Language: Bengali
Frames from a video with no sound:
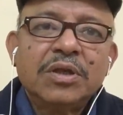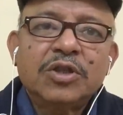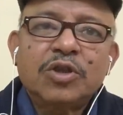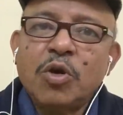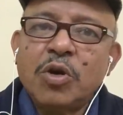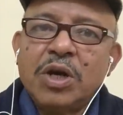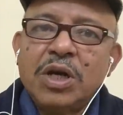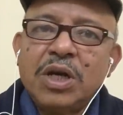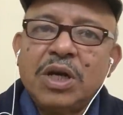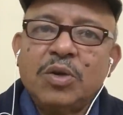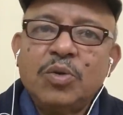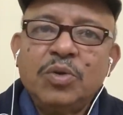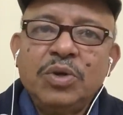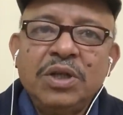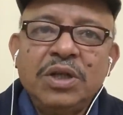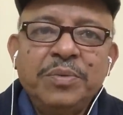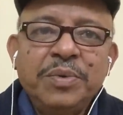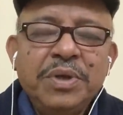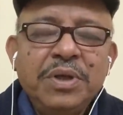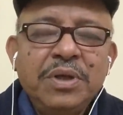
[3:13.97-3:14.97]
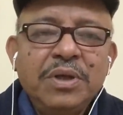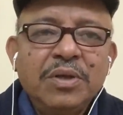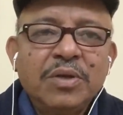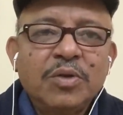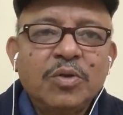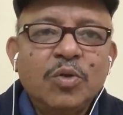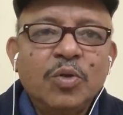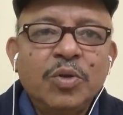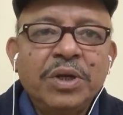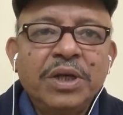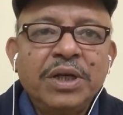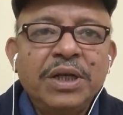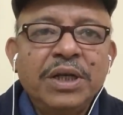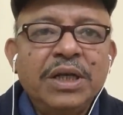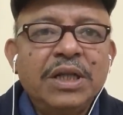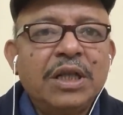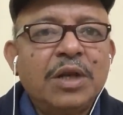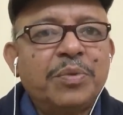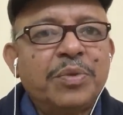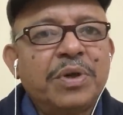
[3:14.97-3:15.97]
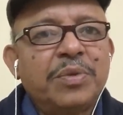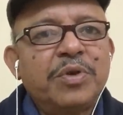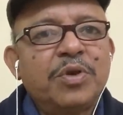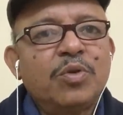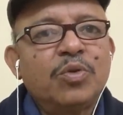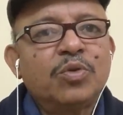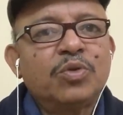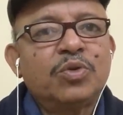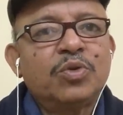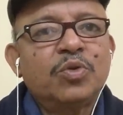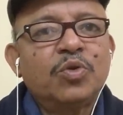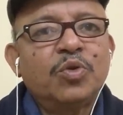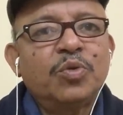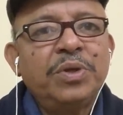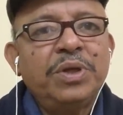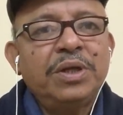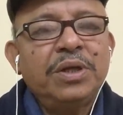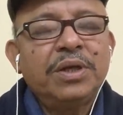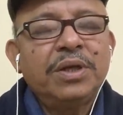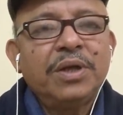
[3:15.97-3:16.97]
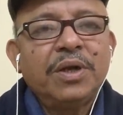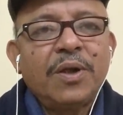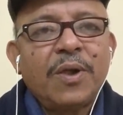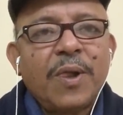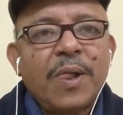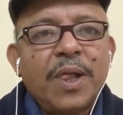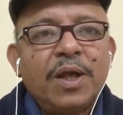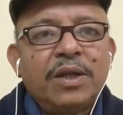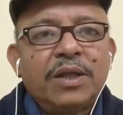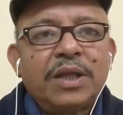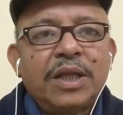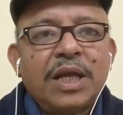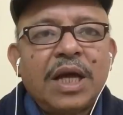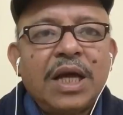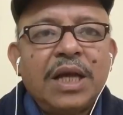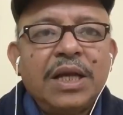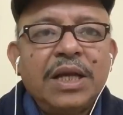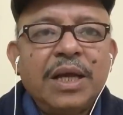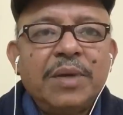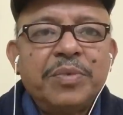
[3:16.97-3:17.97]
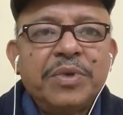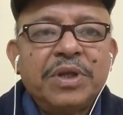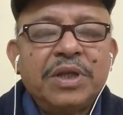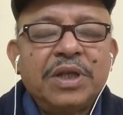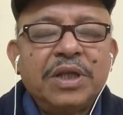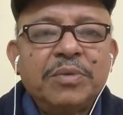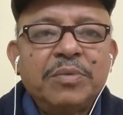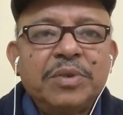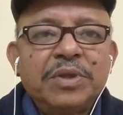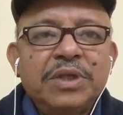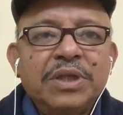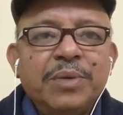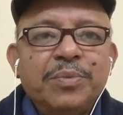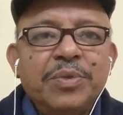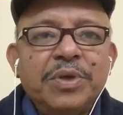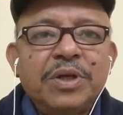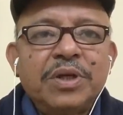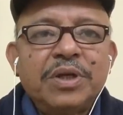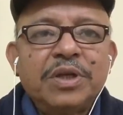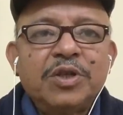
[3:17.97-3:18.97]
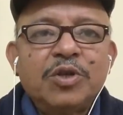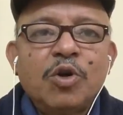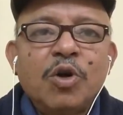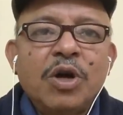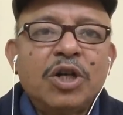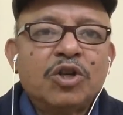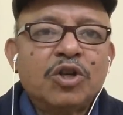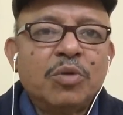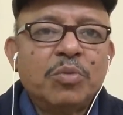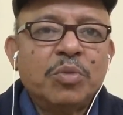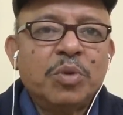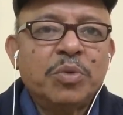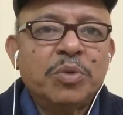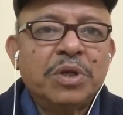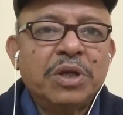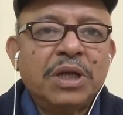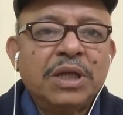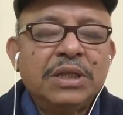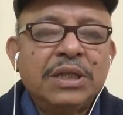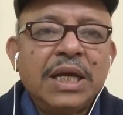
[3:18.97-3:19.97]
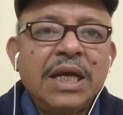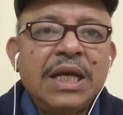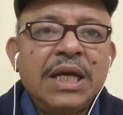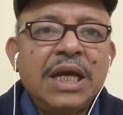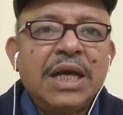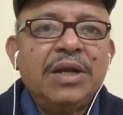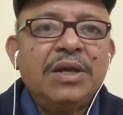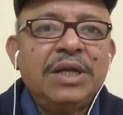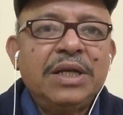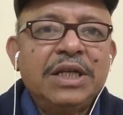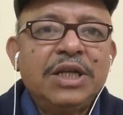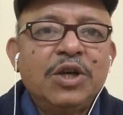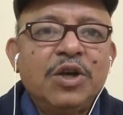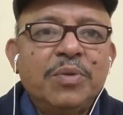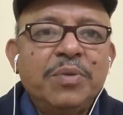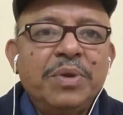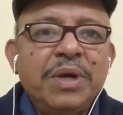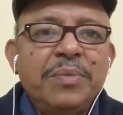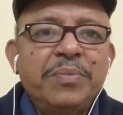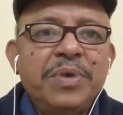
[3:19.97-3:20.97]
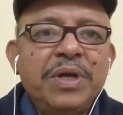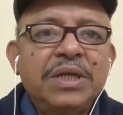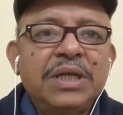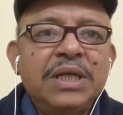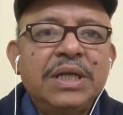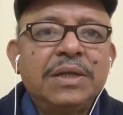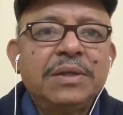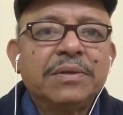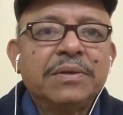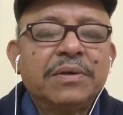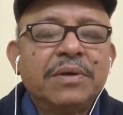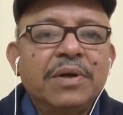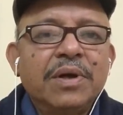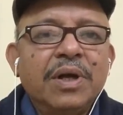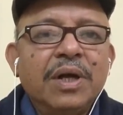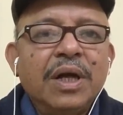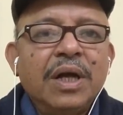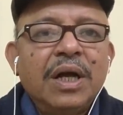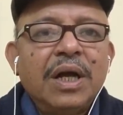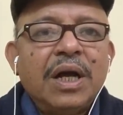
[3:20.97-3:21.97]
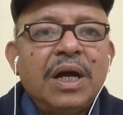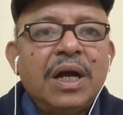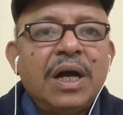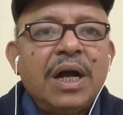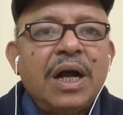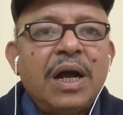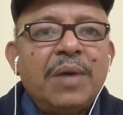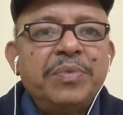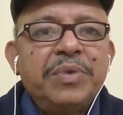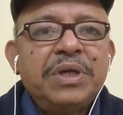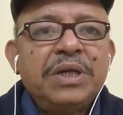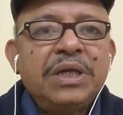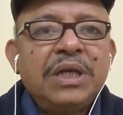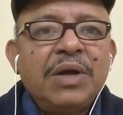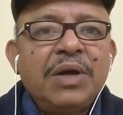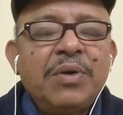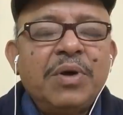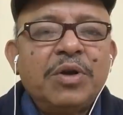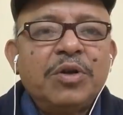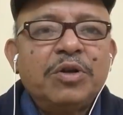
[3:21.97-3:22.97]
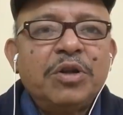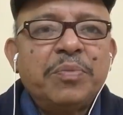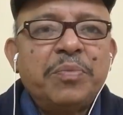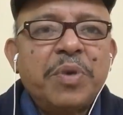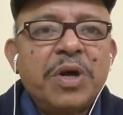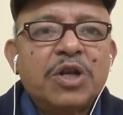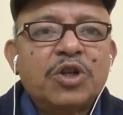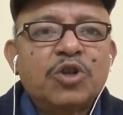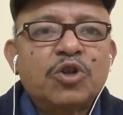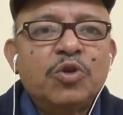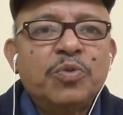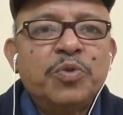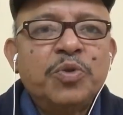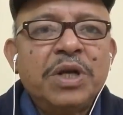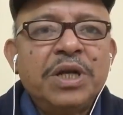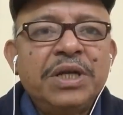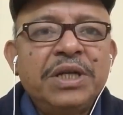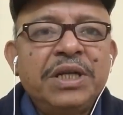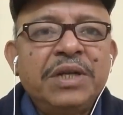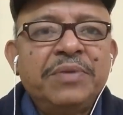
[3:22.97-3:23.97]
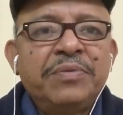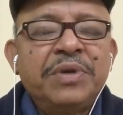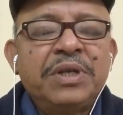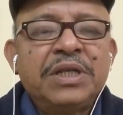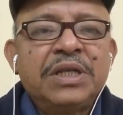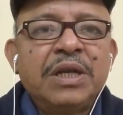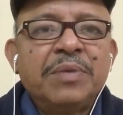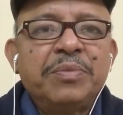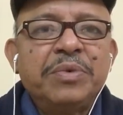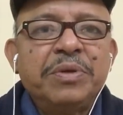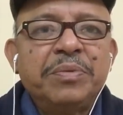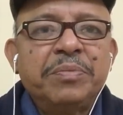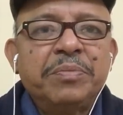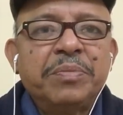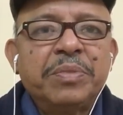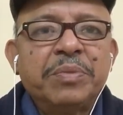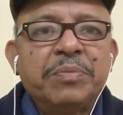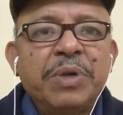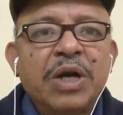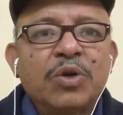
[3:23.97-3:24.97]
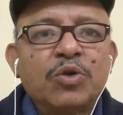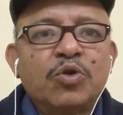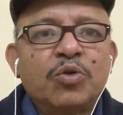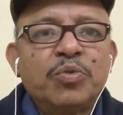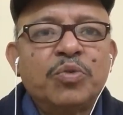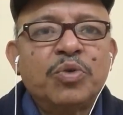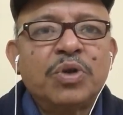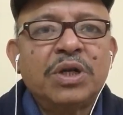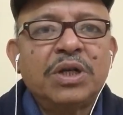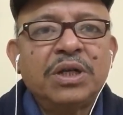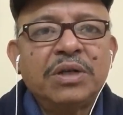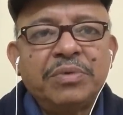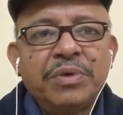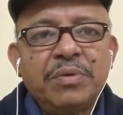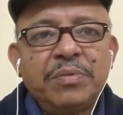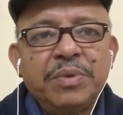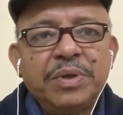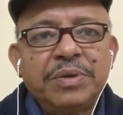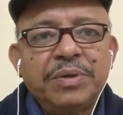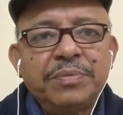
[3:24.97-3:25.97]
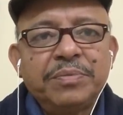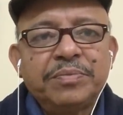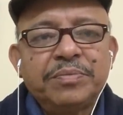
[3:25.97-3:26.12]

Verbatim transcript: সংখ্যাটা গুনে নেবেন গুনে নিয়ে তারপরে আপনারা ওজন করবেন তাহলে আপনার দেখবেন যে আপনার এই ঠগার সম্ভাবনা নাই তা না হলে কি হবে আপনার জানেন আপনি নেওয়ার কথা পাঁচশো পোনা নিয়ে ফেলছেন আপনি বারোশো পোনা নিয়ে ফেলবেন